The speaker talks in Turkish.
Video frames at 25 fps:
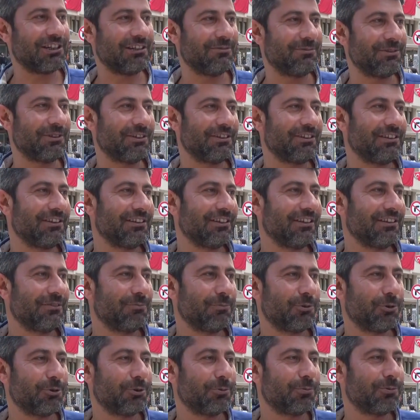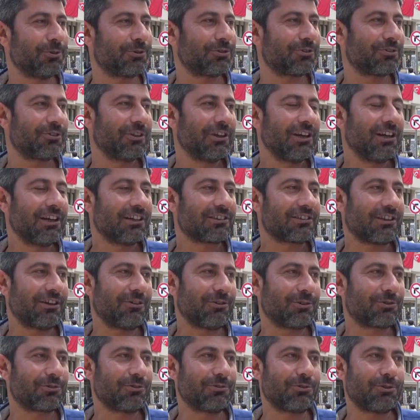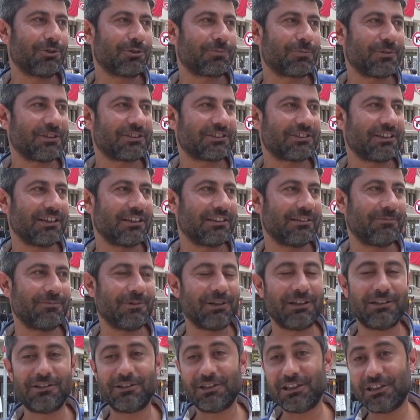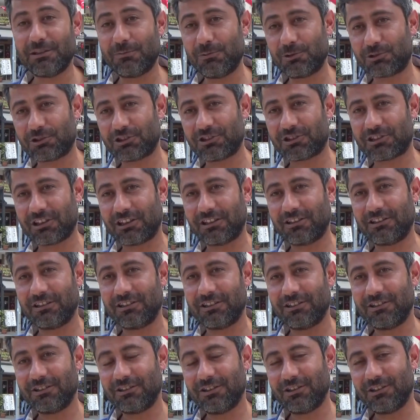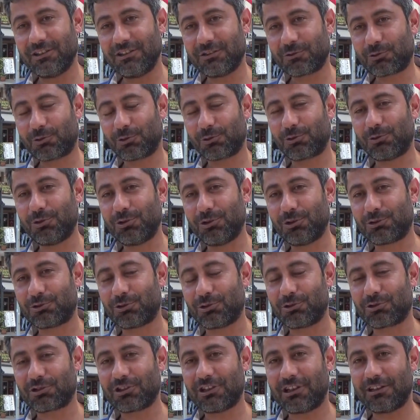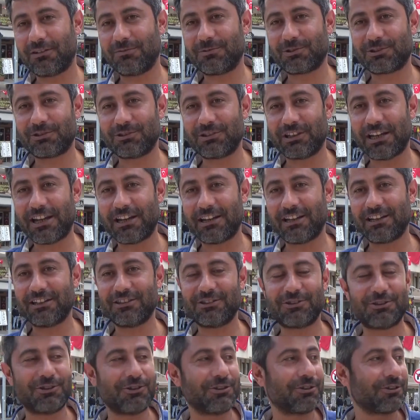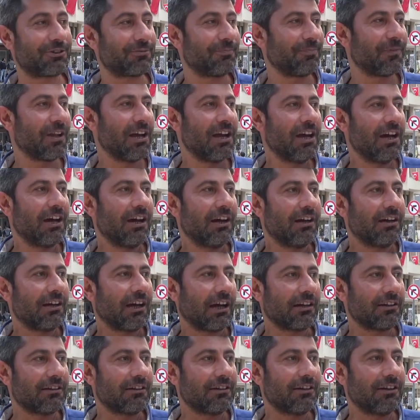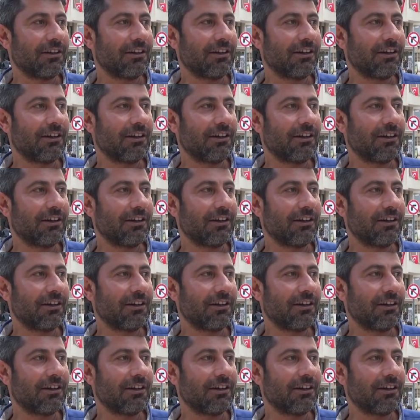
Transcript: değerli bir büyüğümüz. Sağ olsun 4-5 seneden beri 23 Nisan'ı kutluyor, çocuklarımızı eğlendiriyor. Yani